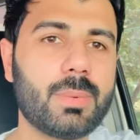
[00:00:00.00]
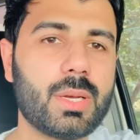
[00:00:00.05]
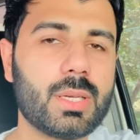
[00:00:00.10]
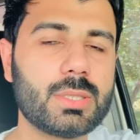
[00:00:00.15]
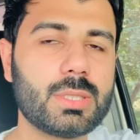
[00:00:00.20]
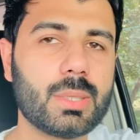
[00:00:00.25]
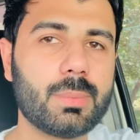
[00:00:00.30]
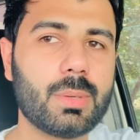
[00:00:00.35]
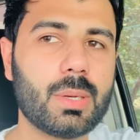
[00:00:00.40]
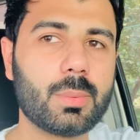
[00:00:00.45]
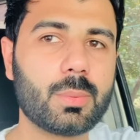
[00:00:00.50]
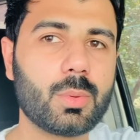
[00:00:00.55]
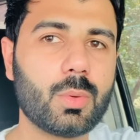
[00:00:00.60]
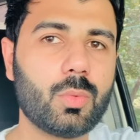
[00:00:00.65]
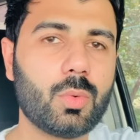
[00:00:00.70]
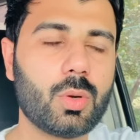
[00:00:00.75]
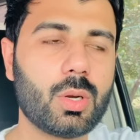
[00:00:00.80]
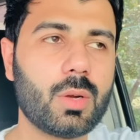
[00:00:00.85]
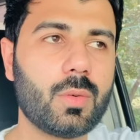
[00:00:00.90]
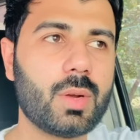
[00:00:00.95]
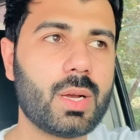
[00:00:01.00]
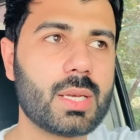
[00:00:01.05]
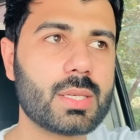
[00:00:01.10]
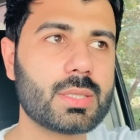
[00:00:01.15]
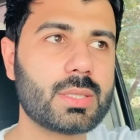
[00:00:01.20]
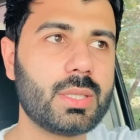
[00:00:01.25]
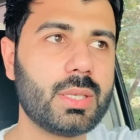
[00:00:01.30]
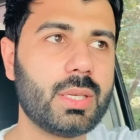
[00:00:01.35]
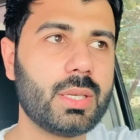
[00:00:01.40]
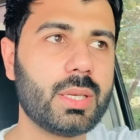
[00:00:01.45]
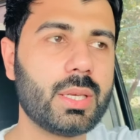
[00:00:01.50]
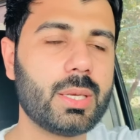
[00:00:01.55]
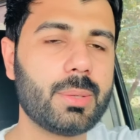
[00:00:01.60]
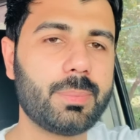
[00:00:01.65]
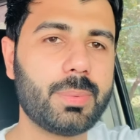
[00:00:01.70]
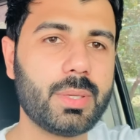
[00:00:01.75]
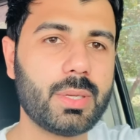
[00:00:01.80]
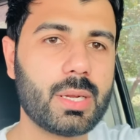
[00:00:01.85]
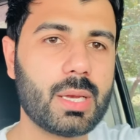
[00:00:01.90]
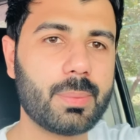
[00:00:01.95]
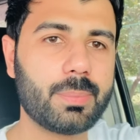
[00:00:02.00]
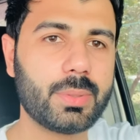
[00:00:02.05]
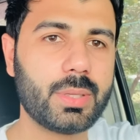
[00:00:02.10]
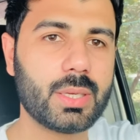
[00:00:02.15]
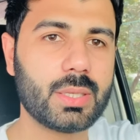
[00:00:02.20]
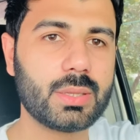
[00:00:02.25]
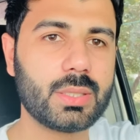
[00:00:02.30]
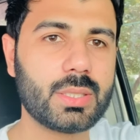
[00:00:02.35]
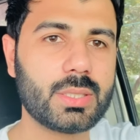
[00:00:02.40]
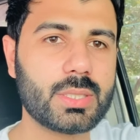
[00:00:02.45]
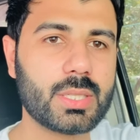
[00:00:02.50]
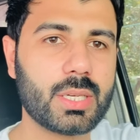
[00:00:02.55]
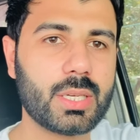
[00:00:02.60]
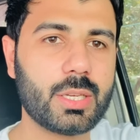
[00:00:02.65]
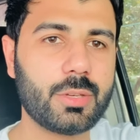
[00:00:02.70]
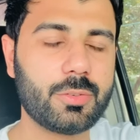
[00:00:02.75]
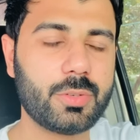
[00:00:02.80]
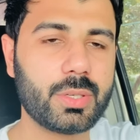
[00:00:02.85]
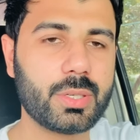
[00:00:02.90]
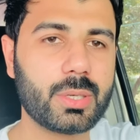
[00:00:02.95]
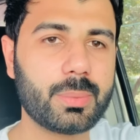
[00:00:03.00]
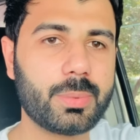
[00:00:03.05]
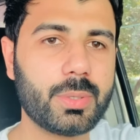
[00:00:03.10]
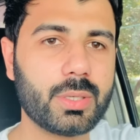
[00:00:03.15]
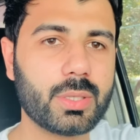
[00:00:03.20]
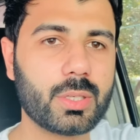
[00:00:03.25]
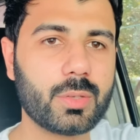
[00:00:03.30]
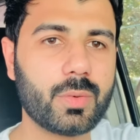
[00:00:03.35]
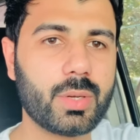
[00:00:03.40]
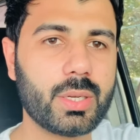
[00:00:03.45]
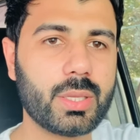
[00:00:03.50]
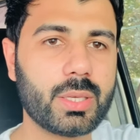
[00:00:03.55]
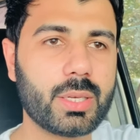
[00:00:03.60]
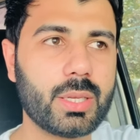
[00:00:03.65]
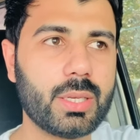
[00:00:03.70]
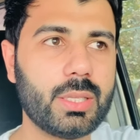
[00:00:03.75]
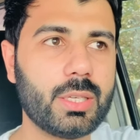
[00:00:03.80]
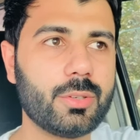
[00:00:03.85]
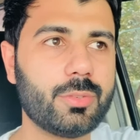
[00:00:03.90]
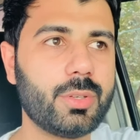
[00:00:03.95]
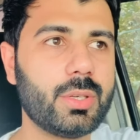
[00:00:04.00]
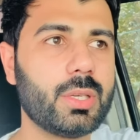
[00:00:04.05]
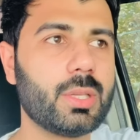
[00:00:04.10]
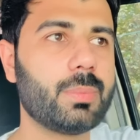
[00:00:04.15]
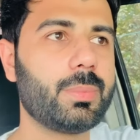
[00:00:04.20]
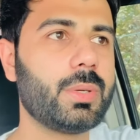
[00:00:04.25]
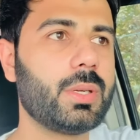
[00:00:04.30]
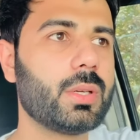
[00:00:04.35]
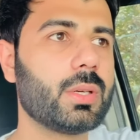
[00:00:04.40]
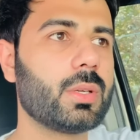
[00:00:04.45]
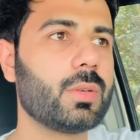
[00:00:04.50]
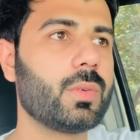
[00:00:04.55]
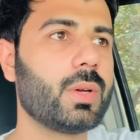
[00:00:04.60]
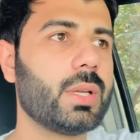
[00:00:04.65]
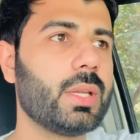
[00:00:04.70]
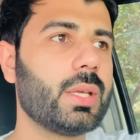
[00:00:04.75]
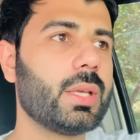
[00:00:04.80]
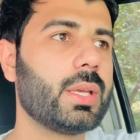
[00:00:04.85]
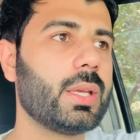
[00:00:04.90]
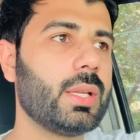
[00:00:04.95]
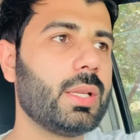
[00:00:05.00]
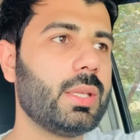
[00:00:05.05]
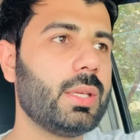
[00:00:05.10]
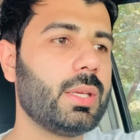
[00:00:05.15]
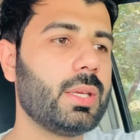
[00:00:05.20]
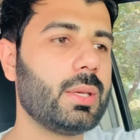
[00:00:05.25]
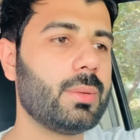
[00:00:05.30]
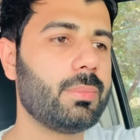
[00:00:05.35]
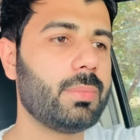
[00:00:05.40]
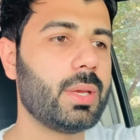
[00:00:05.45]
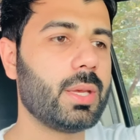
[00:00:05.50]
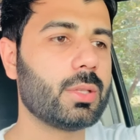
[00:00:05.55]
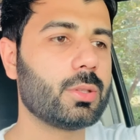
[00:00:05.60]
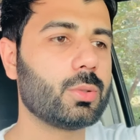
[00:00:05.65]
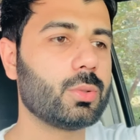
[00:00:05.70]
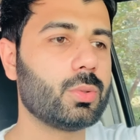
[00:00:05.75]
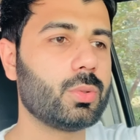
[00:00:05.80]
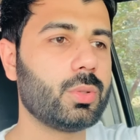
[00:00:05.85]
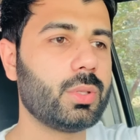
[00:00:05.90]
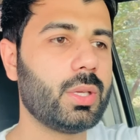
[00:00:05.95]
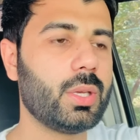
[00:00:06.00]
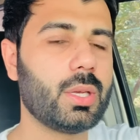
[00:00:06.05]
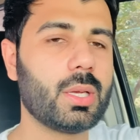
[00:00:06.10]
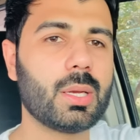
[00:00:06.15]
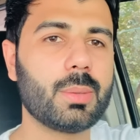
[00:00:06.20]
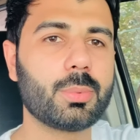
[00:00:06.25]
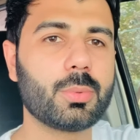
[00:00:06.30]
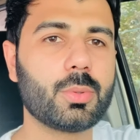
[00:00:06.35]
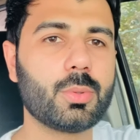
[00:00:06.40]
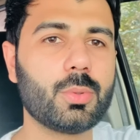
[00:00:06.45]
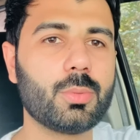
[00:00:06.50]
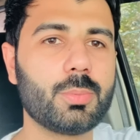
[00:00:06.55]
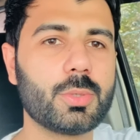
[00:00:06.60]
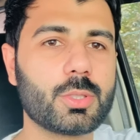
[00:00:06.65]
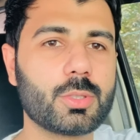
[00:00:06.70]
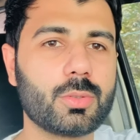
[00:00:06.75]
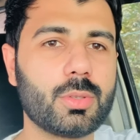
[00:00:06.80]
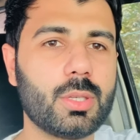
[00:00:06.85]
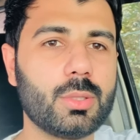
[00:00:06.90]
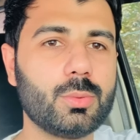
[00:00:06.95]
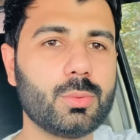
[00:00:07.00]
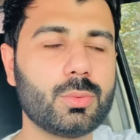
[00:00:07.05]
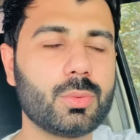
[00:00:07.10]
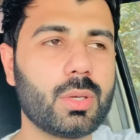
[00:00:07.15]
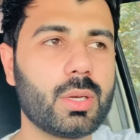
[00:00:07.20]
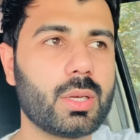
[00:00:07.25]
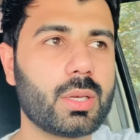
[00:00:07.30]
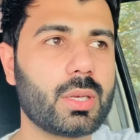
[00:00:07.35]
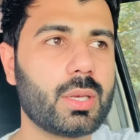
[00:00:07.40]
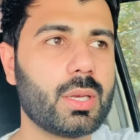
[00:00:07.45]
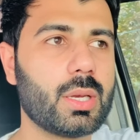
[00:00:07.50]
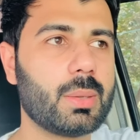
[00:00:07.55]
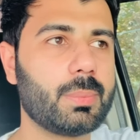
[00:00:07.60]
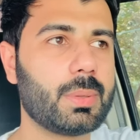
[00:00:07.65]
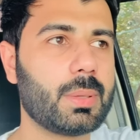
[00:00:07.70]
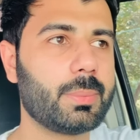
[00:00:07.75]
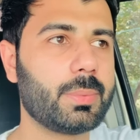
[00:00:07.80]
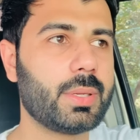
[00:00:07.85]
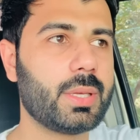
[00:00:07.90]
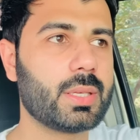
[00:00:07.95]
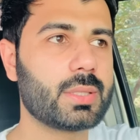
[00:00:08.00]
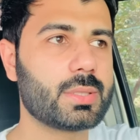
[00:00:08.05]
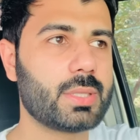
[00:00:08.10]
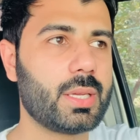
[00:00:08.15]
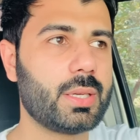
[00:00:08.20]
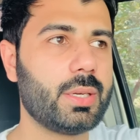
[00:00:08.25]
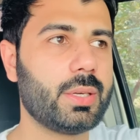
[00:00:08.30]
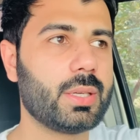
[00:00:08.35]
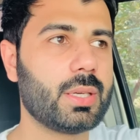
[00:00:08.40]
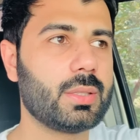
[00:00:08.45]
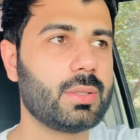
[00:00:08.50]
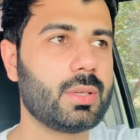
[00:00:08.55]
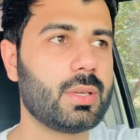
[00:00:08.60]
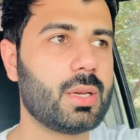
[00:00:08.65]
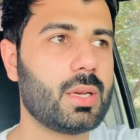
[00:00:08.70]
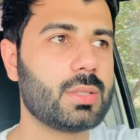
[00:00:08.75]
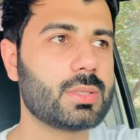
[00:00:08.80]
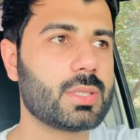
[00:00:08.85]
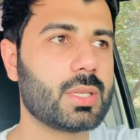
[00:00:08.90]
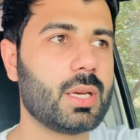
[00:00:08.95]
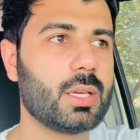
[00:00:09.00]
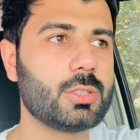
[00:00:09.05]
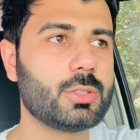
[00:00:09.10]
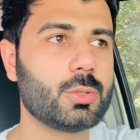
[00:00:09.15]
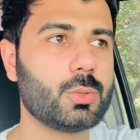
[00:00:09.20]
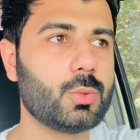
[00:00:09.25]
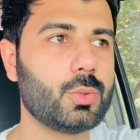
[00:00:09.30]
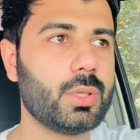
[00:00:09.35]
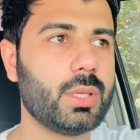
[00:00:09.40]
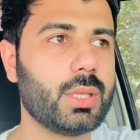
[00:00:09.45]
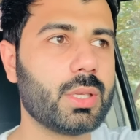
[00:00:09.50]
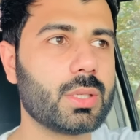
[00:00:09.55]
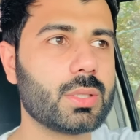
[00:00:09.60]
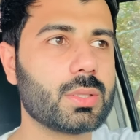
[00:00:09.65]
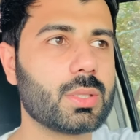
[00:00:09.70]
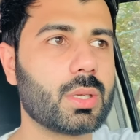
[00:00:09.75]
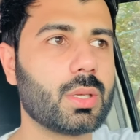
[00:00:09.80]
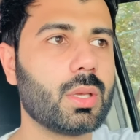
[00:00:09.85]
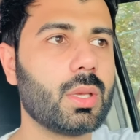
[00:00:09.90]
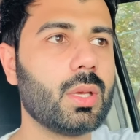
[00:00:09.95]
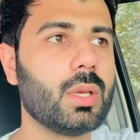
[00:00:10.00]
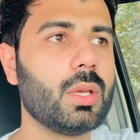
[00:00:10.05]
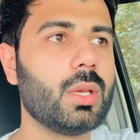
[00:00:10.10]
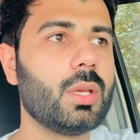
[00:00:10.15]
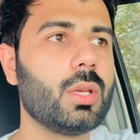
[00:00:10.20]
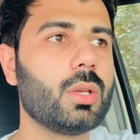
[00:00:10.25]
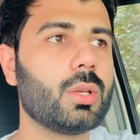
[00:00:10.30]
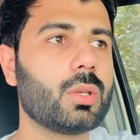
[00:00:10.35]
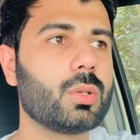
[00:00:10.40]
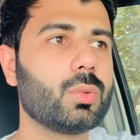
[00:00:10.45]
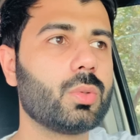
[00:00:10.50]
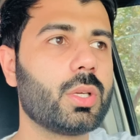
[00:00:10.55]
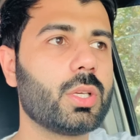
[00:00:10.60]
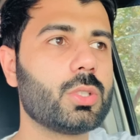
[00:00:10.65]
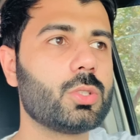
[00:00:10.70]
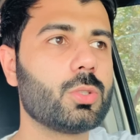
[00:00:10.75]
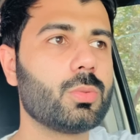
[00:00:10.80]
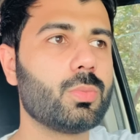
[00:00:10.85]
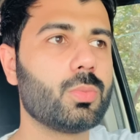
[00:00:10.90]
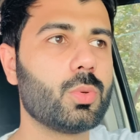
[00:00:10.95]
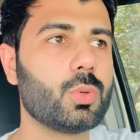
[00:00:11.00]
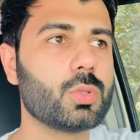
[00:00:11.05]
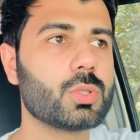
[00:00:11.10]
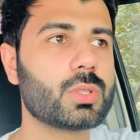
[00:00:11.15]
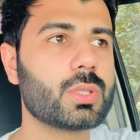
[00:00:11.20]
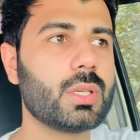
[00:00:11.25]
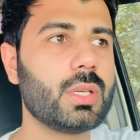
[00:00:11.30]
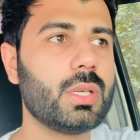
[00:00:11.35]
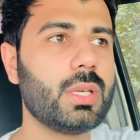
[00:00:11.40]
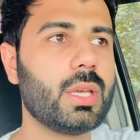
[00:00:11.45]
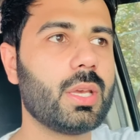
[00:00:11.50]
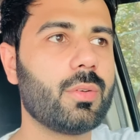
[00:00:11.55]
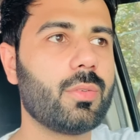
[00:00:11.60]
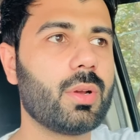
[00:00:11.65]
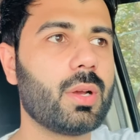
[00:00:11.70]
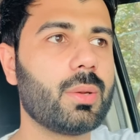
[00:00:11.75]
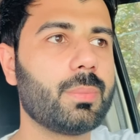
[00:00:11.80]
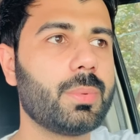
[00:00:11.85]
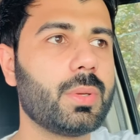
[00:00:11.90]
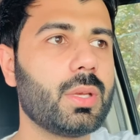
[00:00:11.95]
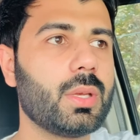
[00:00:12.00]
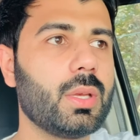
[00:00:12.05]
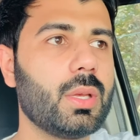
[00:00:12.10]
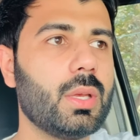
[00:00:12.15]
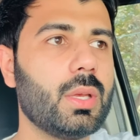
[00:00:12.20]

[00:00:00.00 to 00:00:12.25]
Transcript: बाद जब आपको वो आवाज देंगे फिर आपने अंदर जाना है फिंगरप्रिंट करवाने के लिए फिंगरप्रिंट करवाने के लिए मैं तो ये आपको मशुरा दूंगा कि आप अपना एक सैनिटाइजर हर साल जरूर लेके जाए क्योंकि जो मोस्टली है वहाँ पे